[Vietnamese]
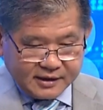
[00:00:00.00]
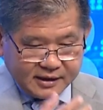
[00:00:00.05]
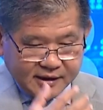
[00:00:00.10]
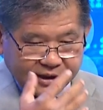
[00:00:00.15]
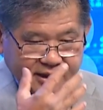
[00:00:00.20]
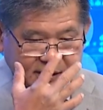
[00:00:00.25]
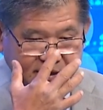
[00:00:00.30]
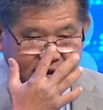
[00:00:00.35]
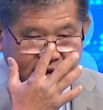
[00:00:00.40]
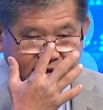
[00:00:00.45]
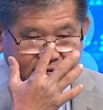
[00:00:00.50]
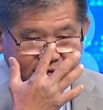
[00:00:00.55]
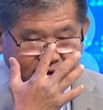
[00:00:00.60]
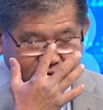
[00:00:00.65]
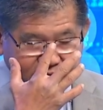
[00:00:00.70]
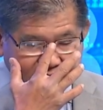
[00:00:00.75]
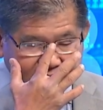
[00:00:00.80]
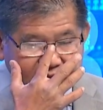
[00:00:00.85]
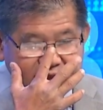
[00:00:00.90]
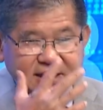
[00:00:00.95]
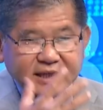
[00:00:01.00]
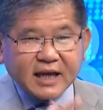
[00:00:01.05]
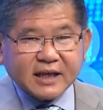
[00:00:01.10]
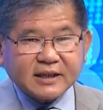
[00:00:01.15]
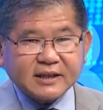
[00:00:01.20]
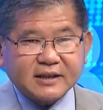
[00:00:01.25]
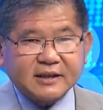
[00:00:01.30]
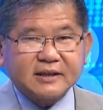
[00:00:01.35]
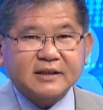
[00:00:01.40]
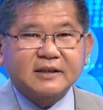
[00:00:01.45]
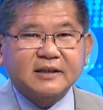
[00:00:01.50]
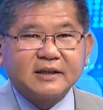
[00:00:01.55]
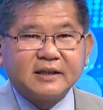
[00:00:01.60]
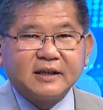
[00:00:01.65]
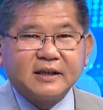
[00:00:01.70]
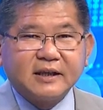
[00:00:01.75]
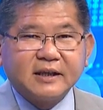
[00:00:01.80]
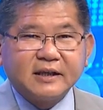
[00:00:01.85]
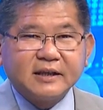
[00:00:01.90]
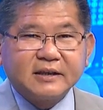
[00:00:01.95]
người ta đi vào chính sách
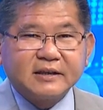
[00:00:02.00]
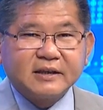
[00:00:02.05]
đó,